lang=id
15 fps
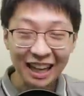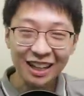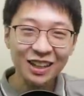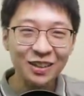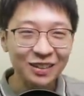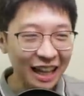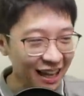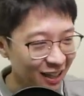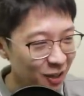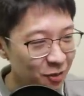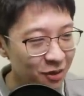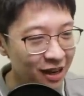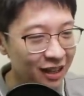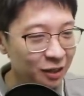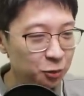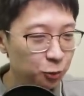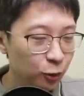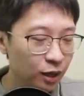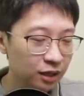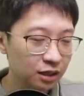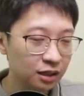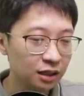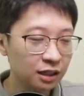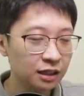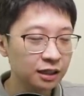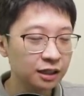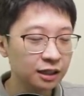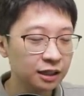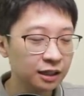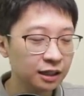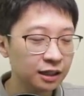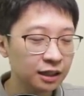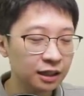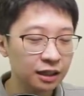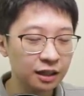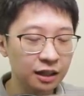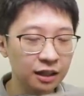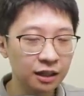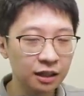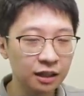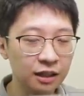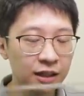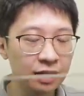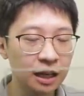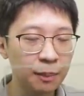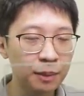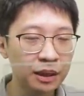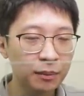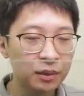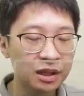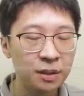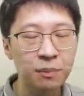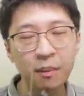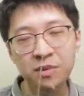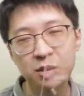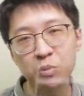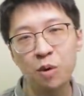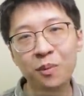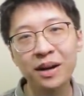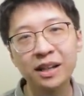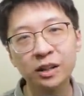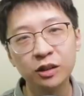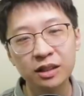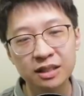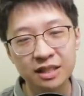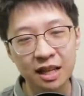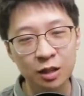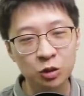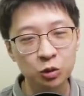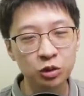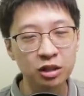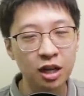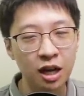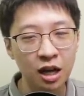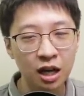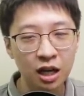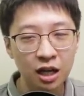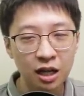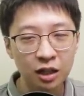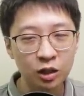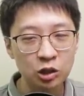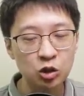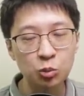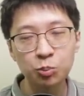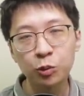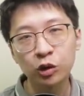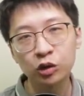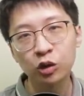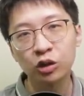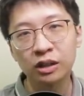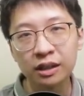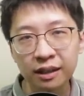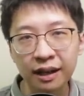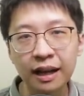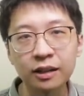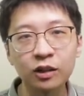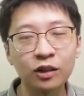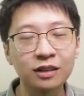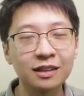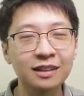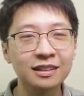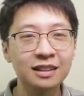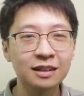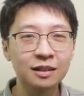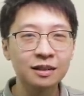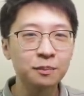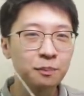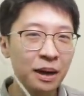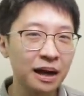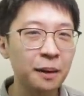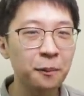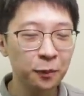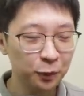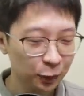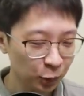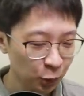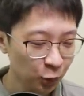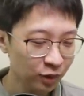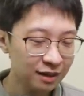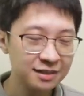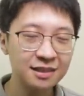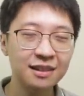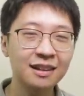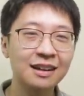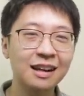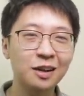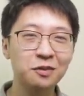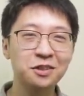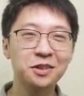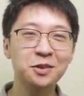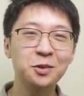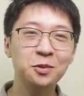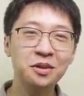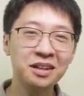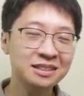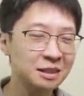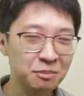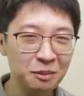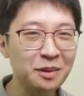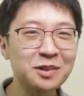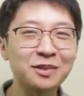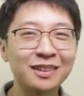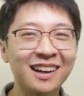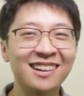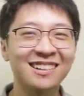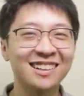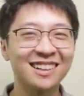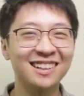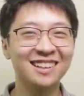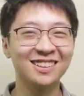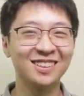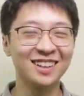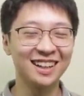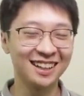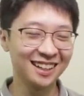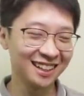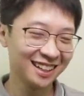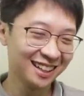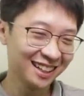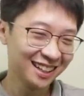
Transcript: thank you thank you banget buat uh, uh, apa namanya PUBG Mobile Indonesia yang sudah ngesupport konten kreatornya dan para penonton gue yang sering nge-like video gue sampai masuk trending gitu kan